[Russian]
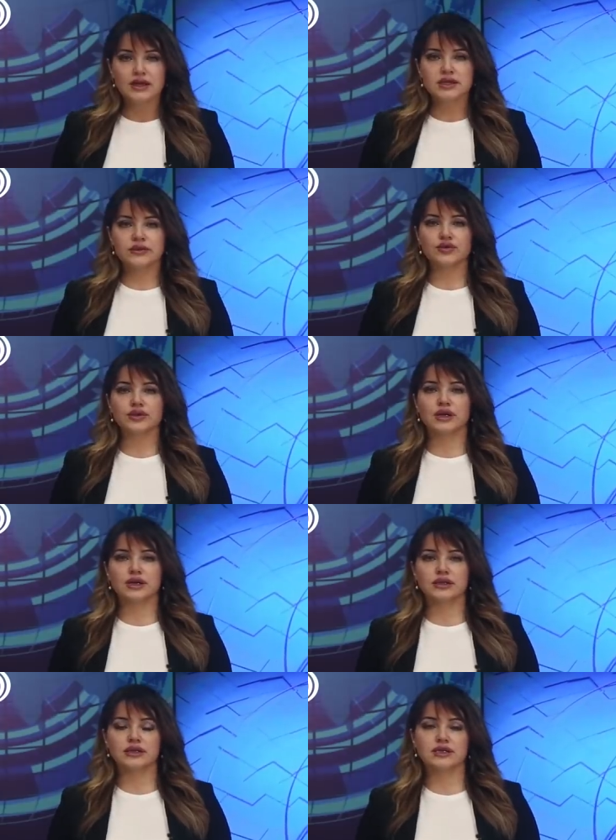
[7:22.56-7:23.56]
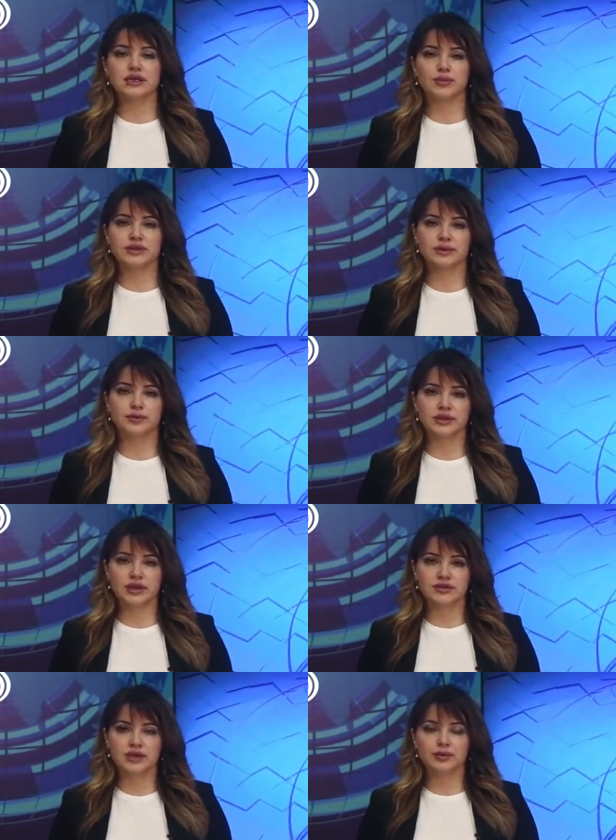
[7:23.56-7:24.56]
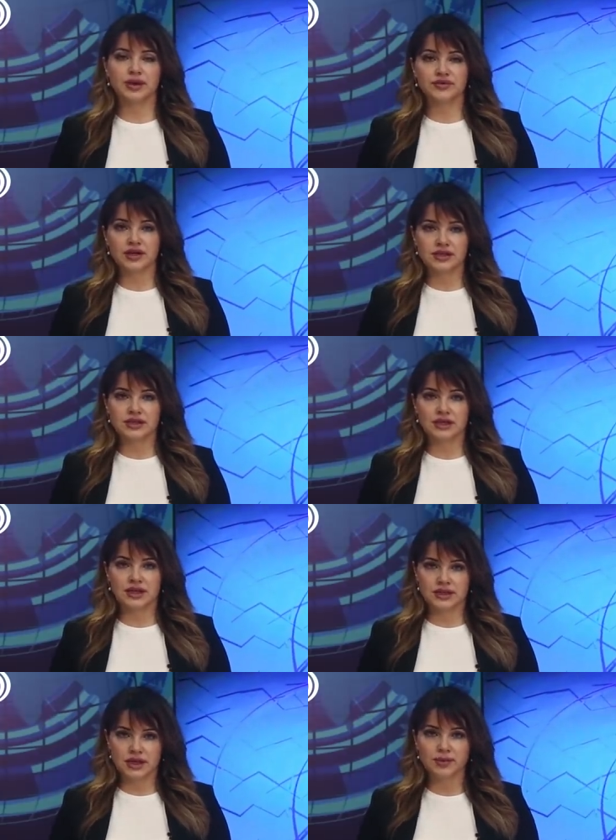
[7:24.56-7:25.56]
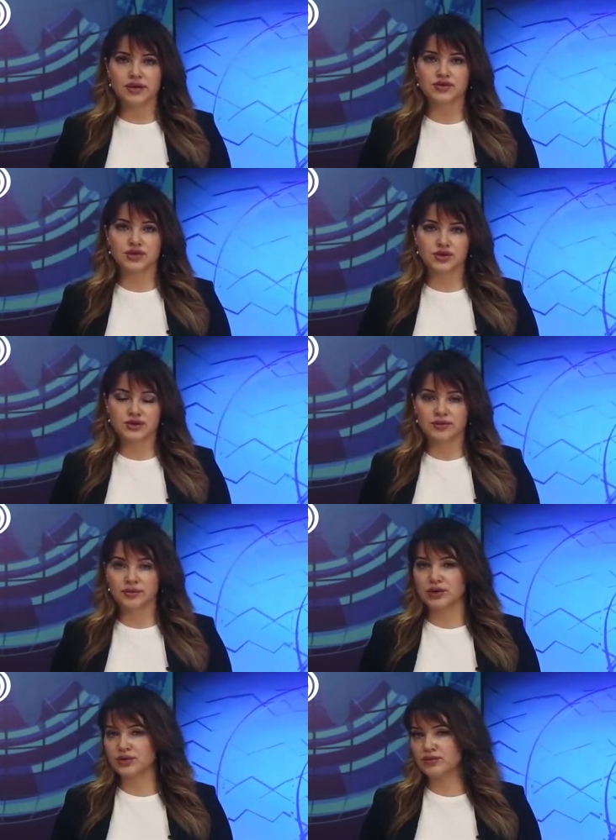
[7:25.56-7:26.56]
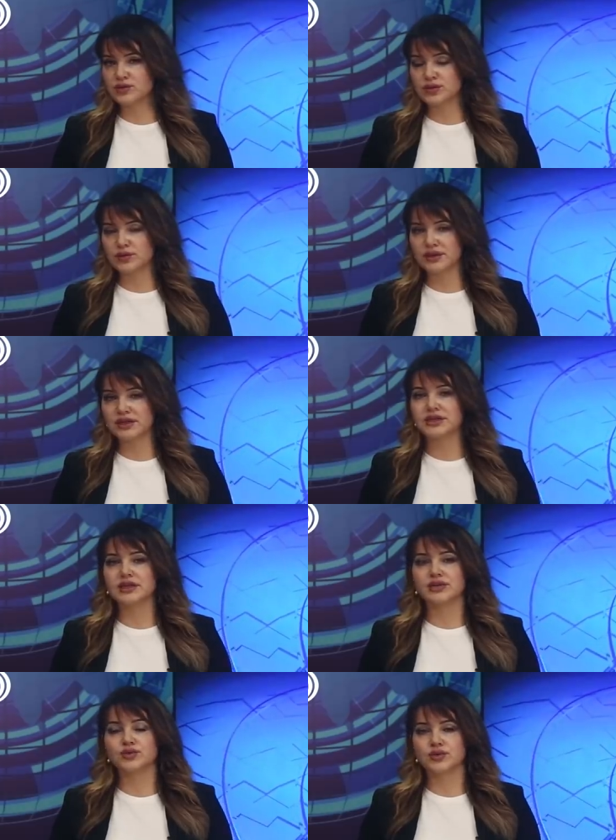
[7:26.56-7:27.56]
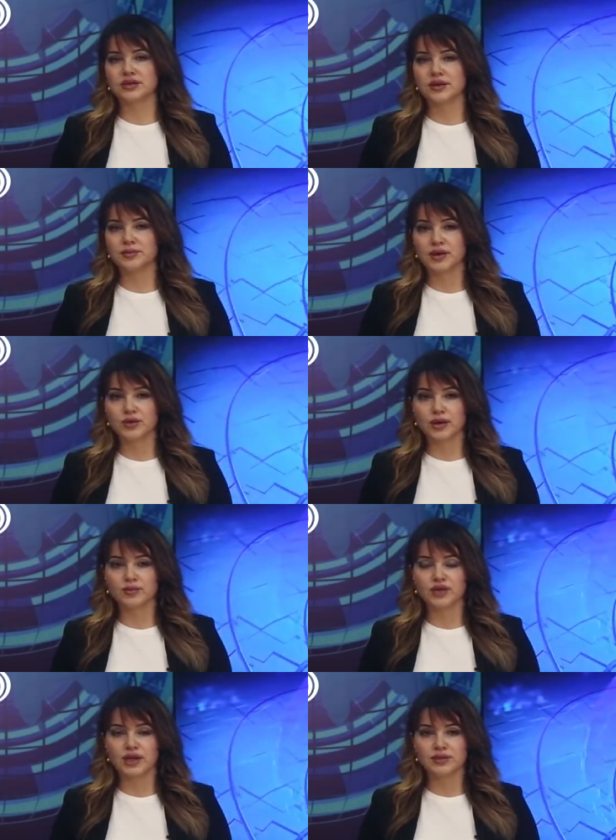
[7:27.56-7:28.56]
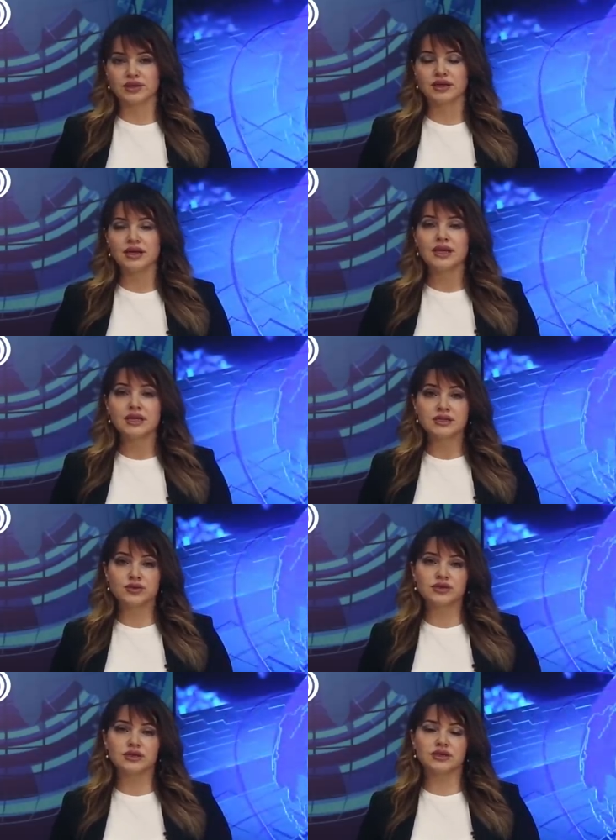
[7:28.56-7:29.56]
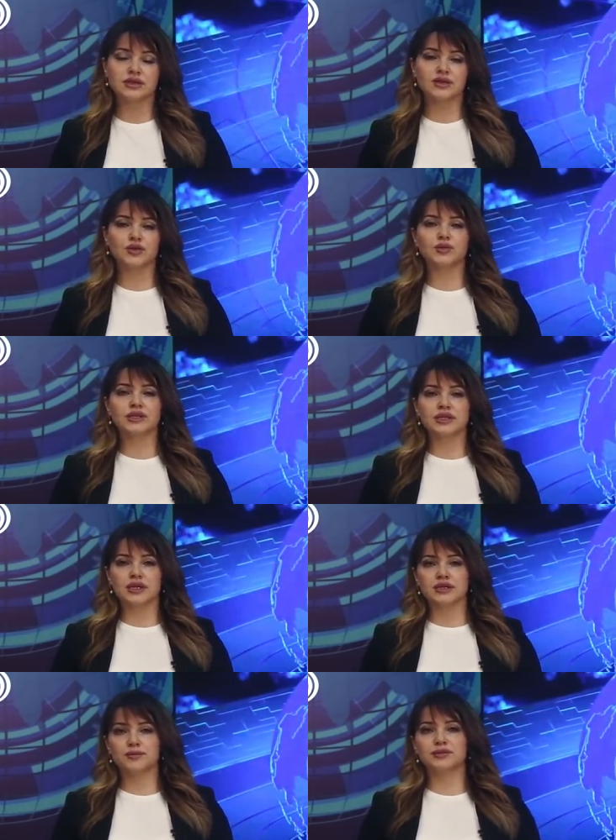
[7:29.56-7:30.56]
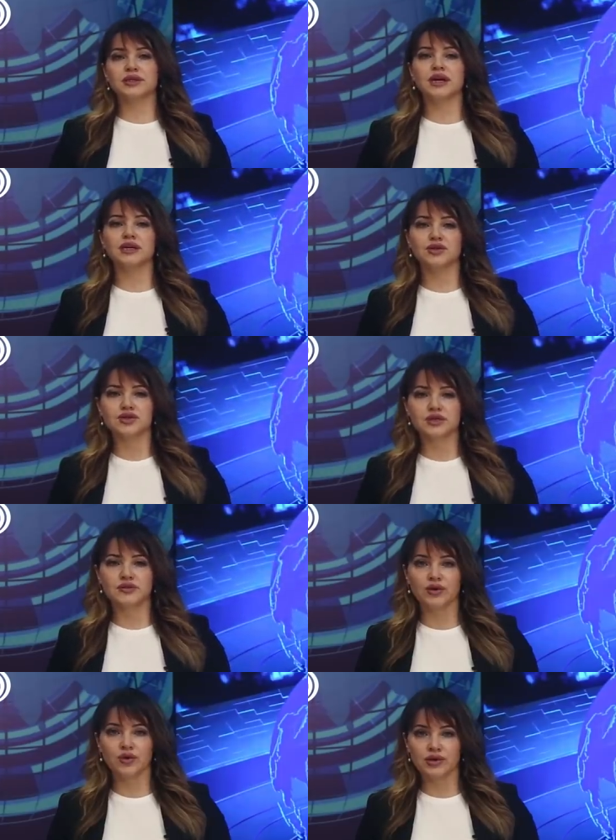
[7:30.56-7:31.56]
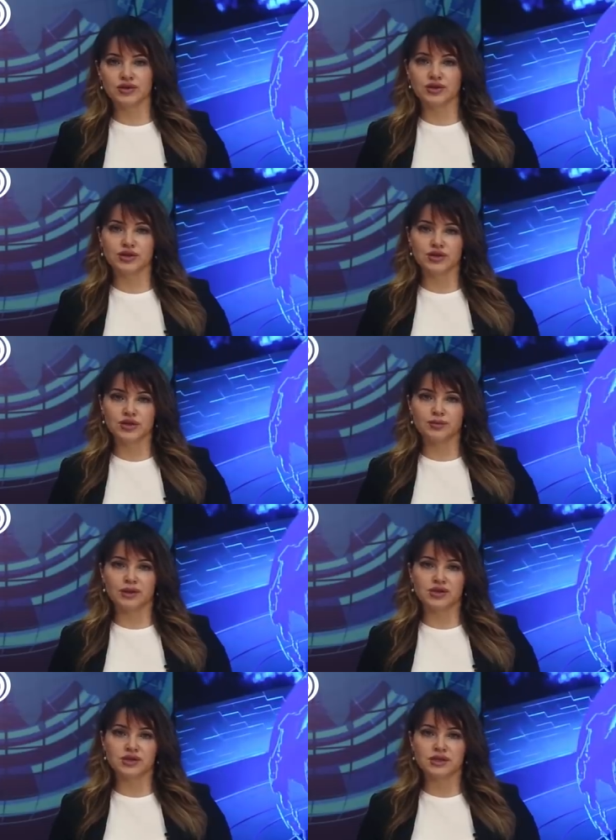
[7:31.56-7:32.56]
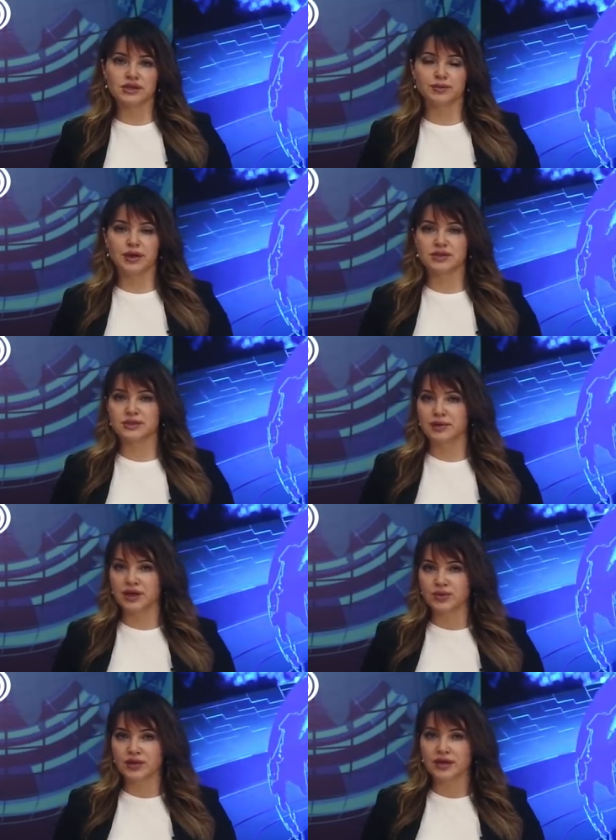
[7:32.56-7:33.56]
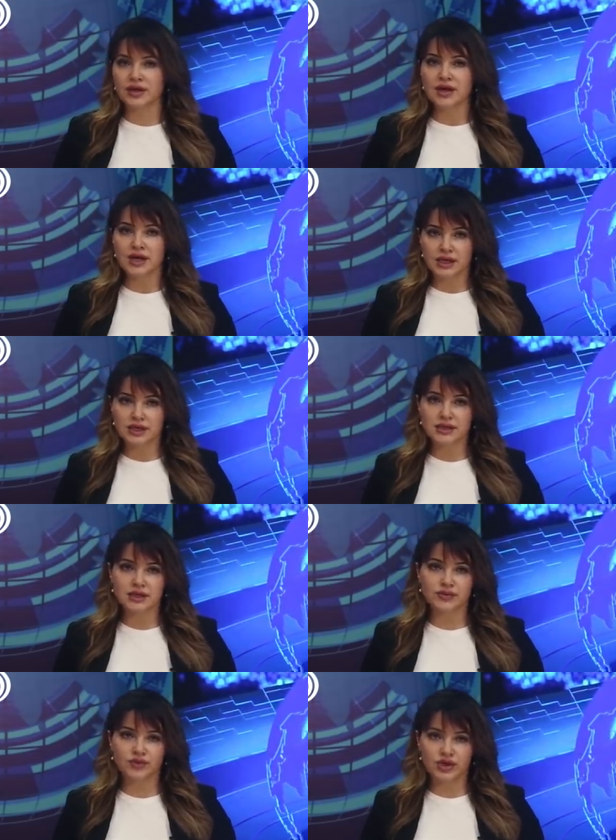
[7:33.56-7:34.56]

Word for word: Сегодня, когда на Западе пытаются оправдать оскорбляющие чувства миллионов мусульман карикатуры на пророка Мухаммада, студенты гуманитарно-педагогического колледжа решили почтить память пророка и день его